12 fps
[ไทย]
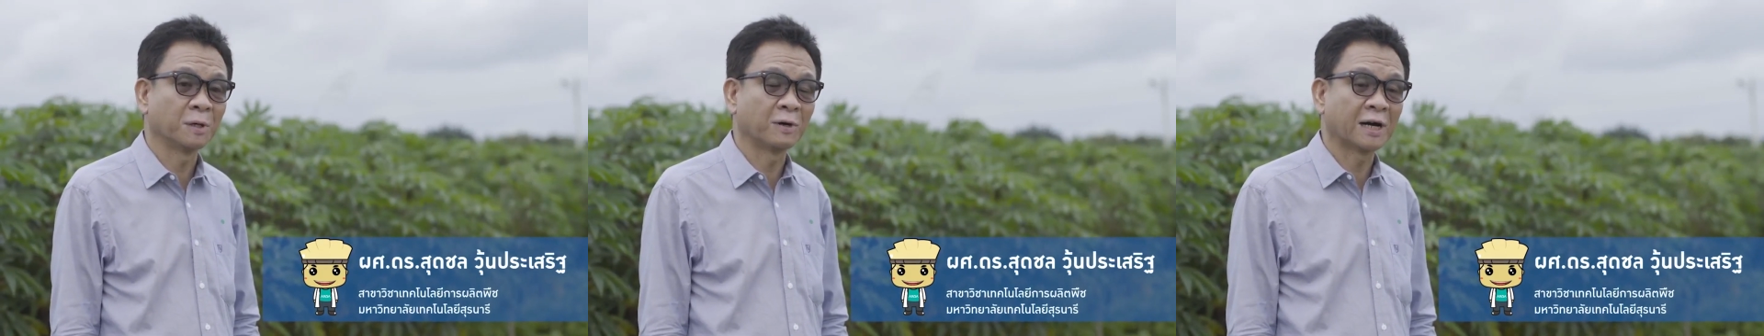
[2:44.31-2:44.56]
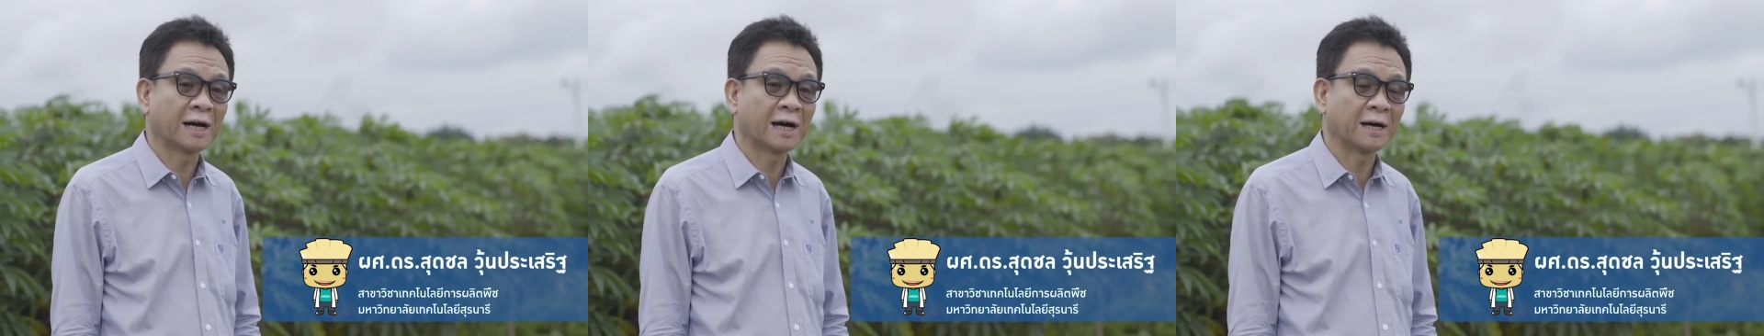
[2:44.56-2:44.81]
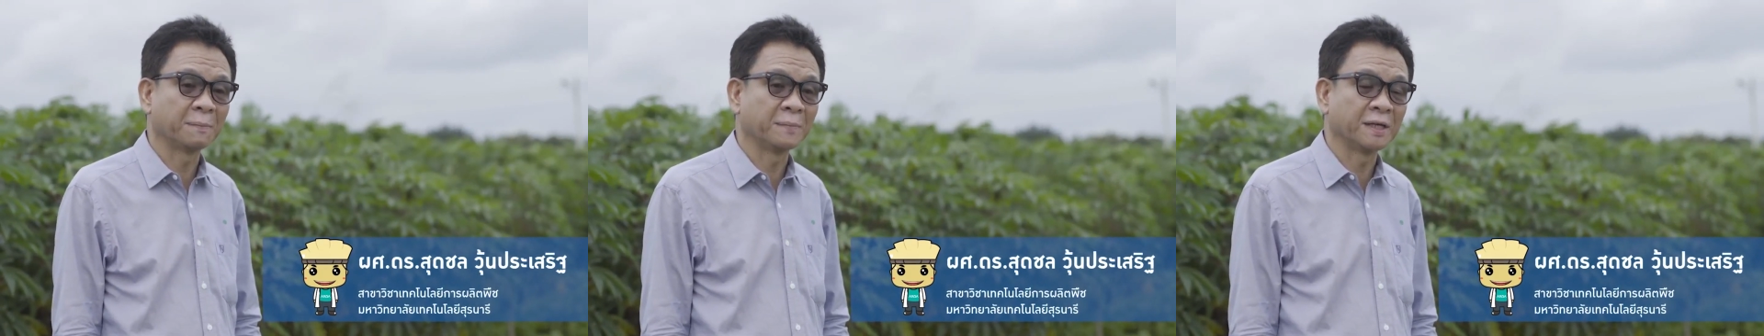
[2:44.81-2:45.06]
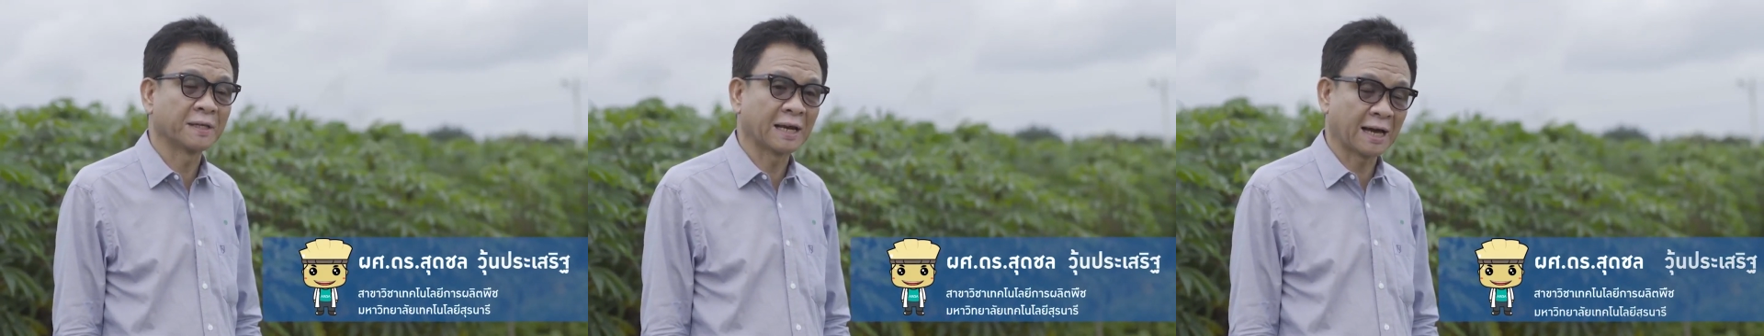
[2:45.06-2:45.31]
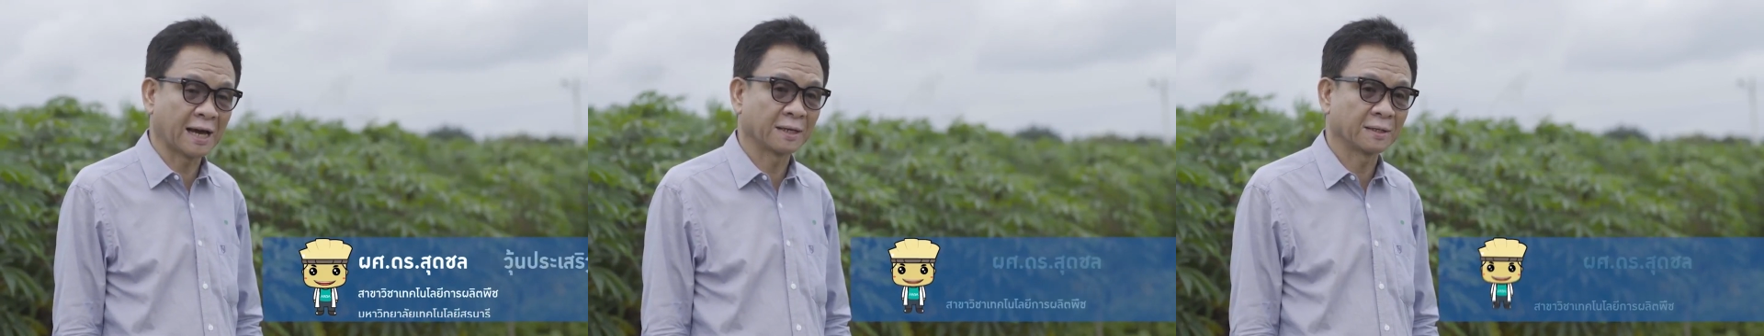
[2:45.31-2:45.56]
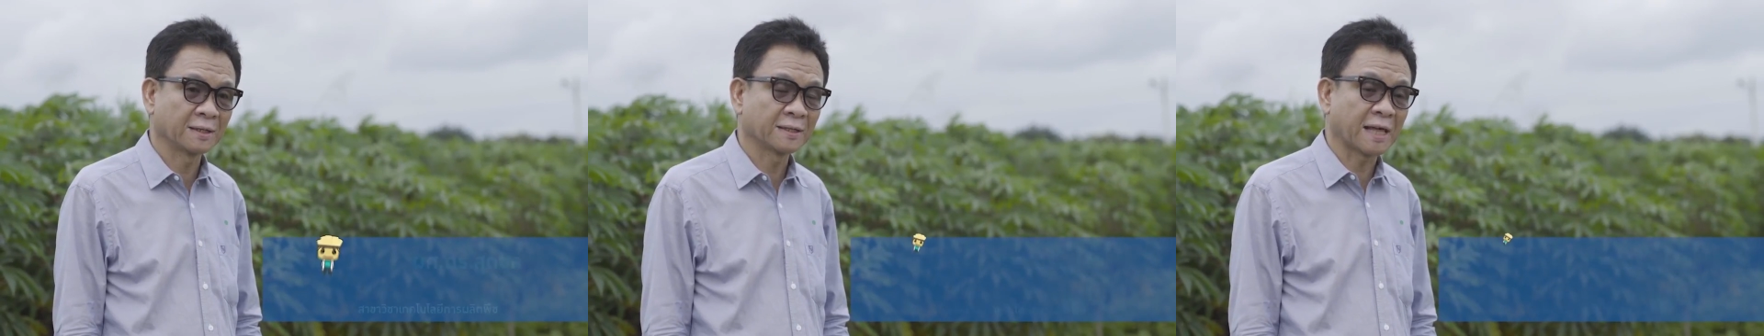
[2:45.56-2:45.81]
เพราะว่ามีตลาด
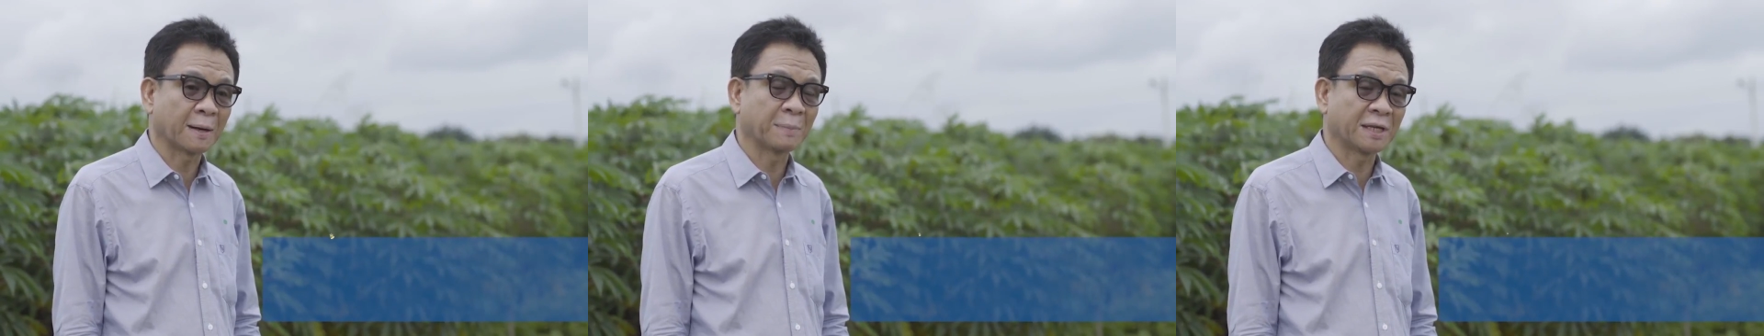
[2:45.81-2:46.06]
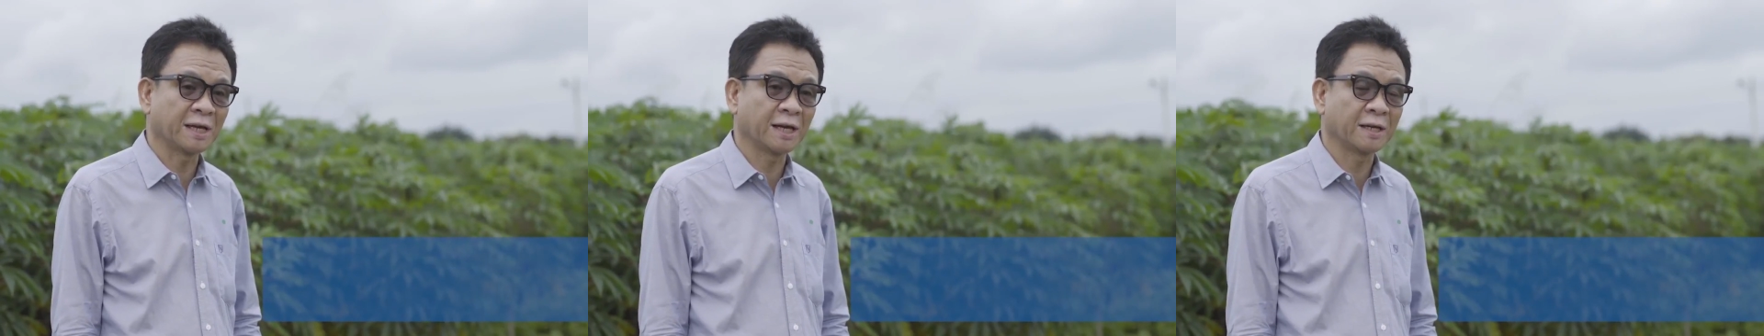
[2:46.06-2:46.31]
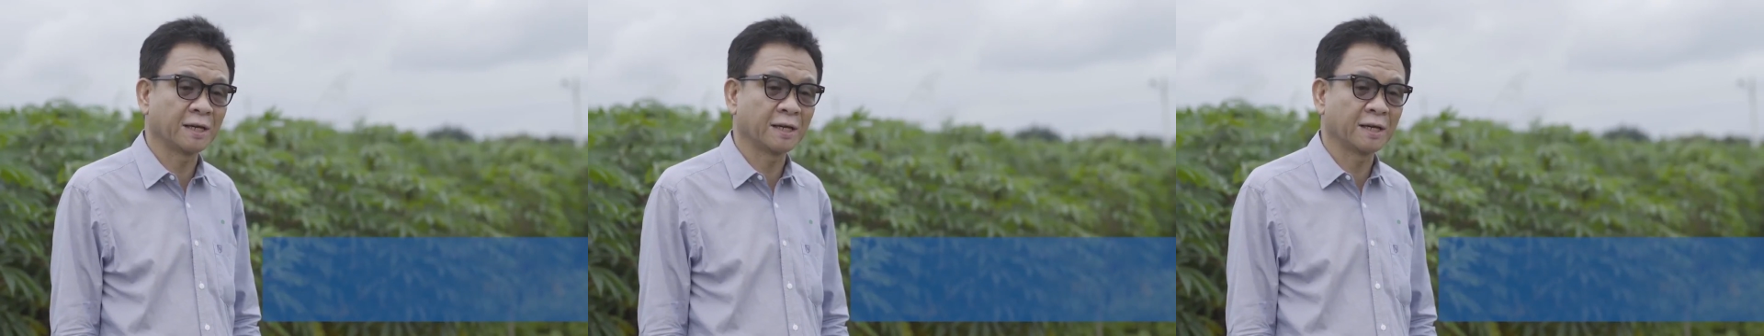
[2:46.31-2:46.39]
ต่างประเทศ